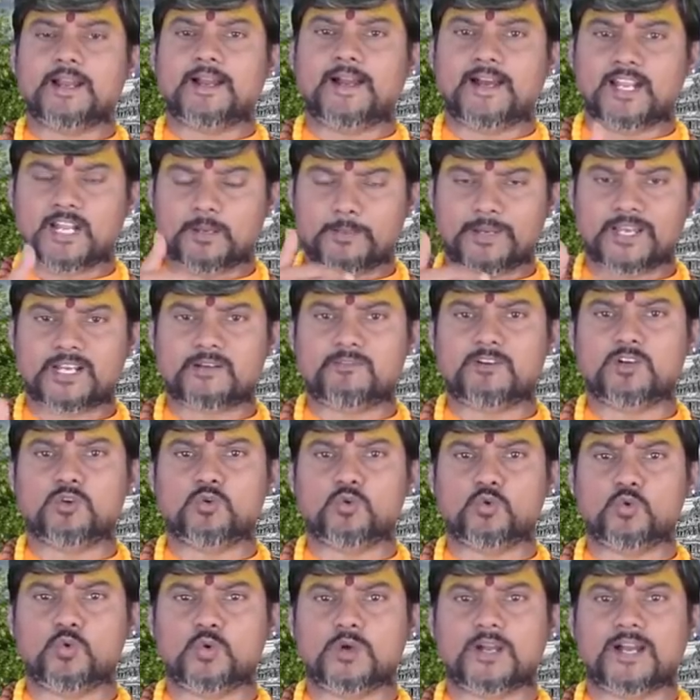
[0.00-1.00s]
కాలభైరవ
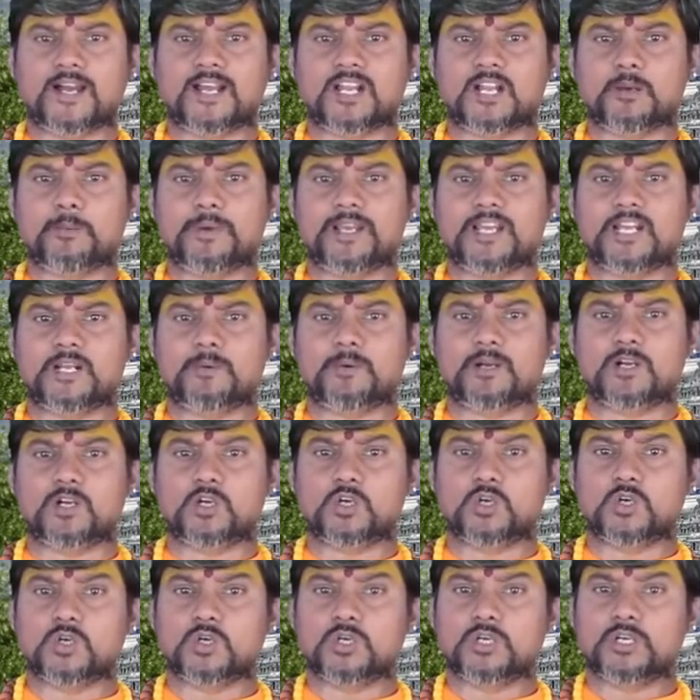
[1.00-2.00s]
గురువు కాలభైరవ
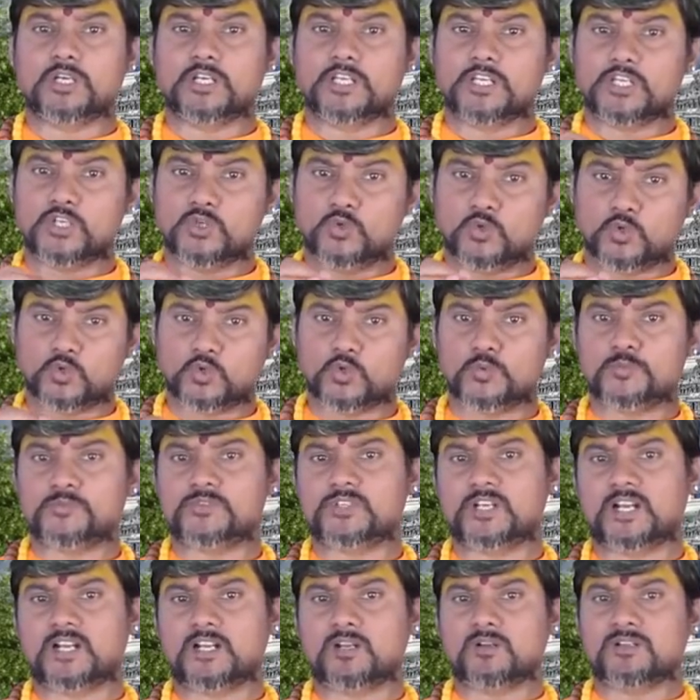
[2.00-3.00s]
యూట్యూబ్
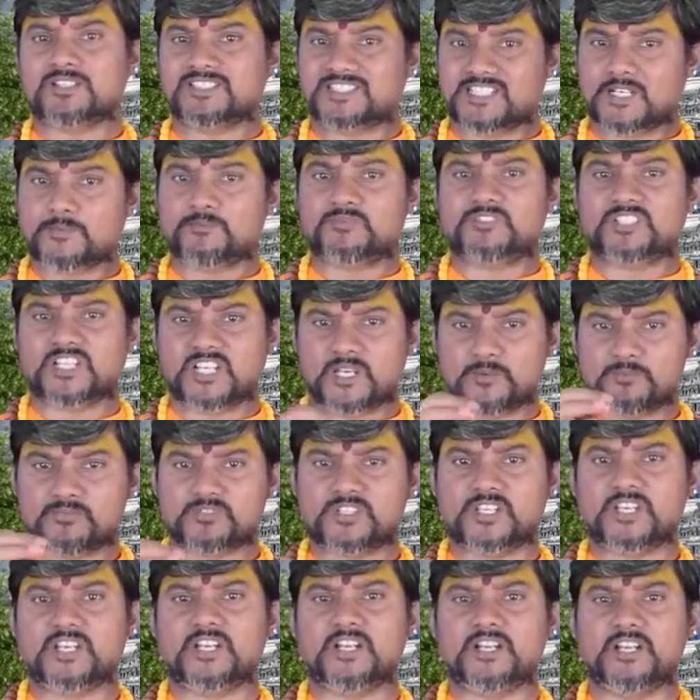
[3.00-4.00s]
ఛానల్ సబ్స్క్రైబ్
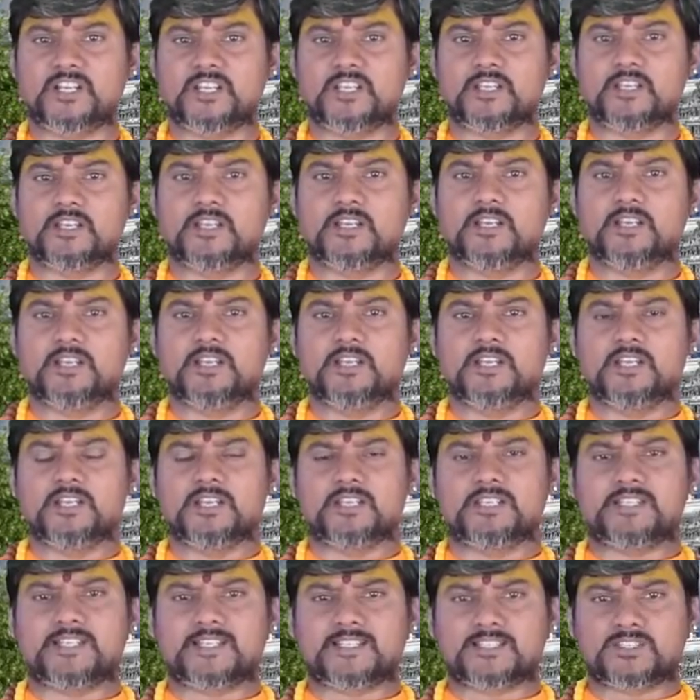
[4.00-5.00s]
చేయండి
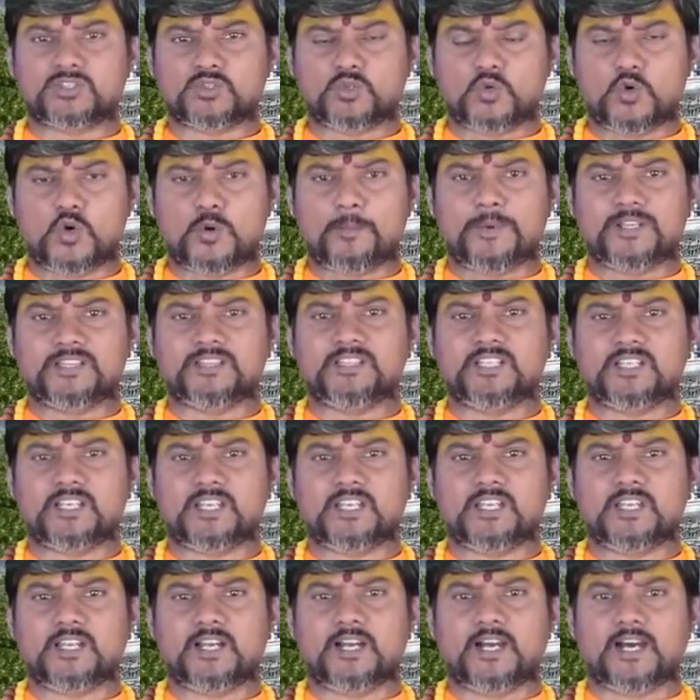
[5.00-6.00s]

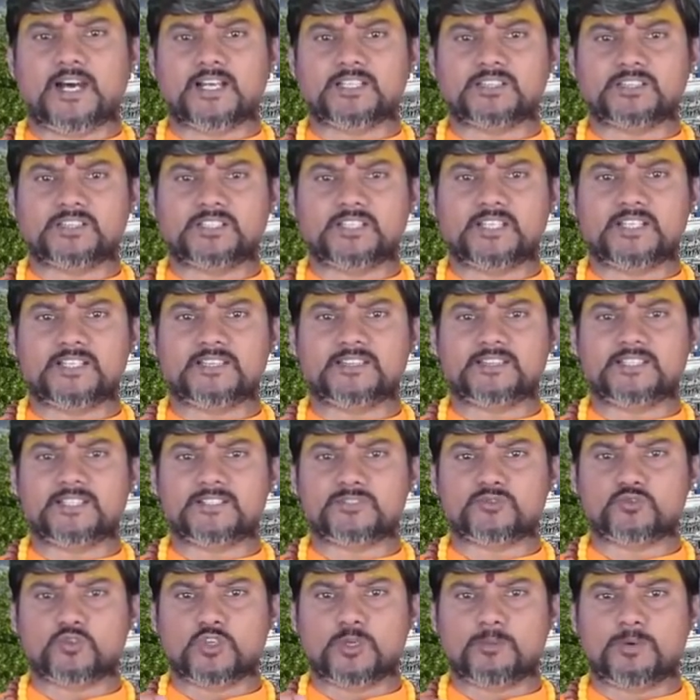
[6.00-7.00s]
ఎంతోమందికి అత్యంత
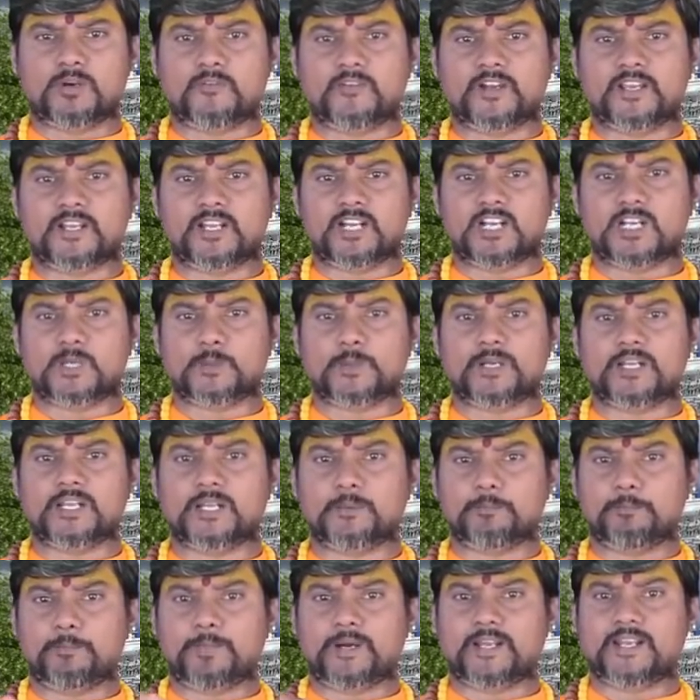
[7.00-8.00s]

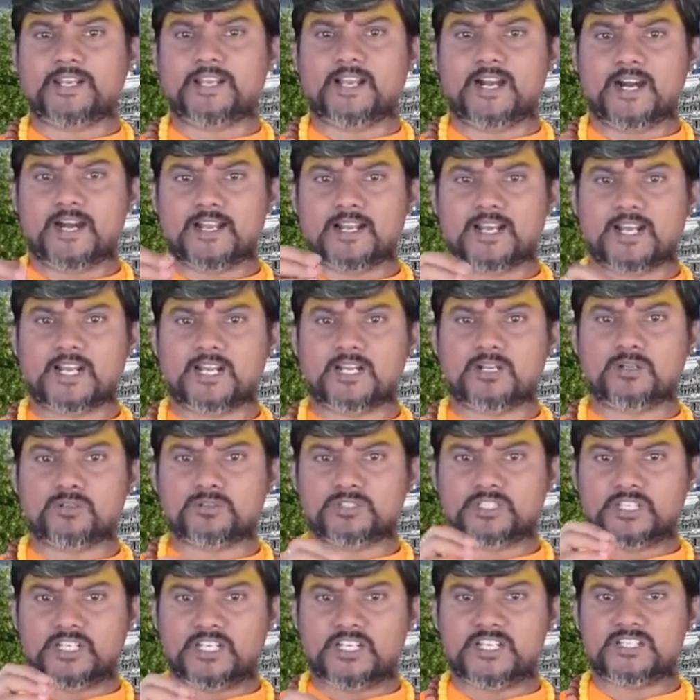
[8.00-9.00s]
సులభమైనటువంటి పరిహారాలను
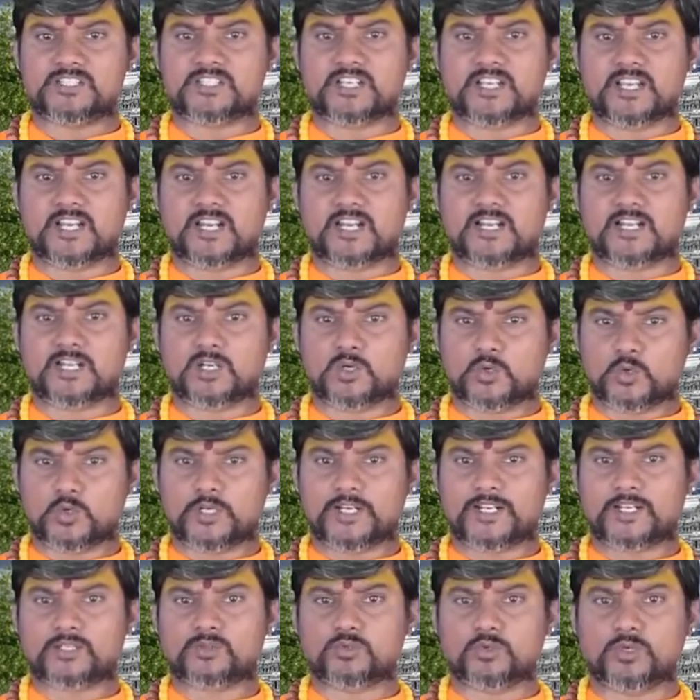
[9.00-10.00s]
తెలియచేయాలనే
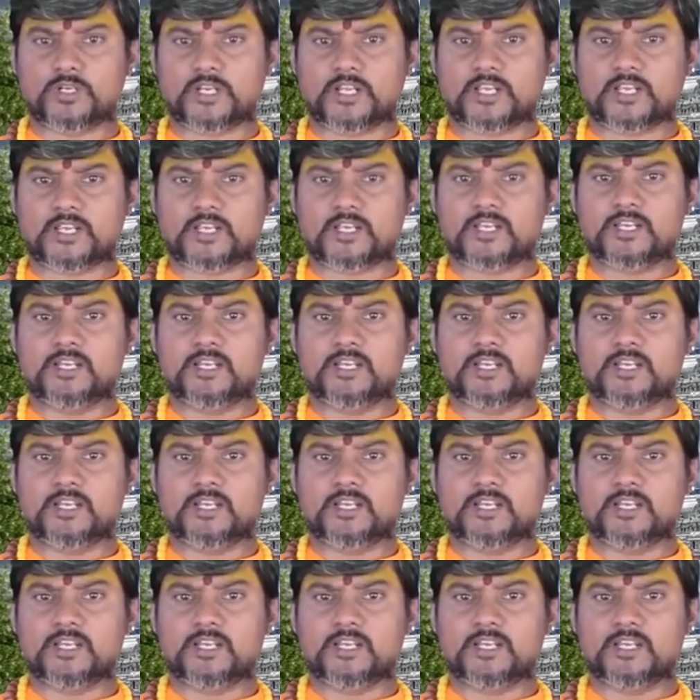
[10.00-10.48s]
కోరికతోనే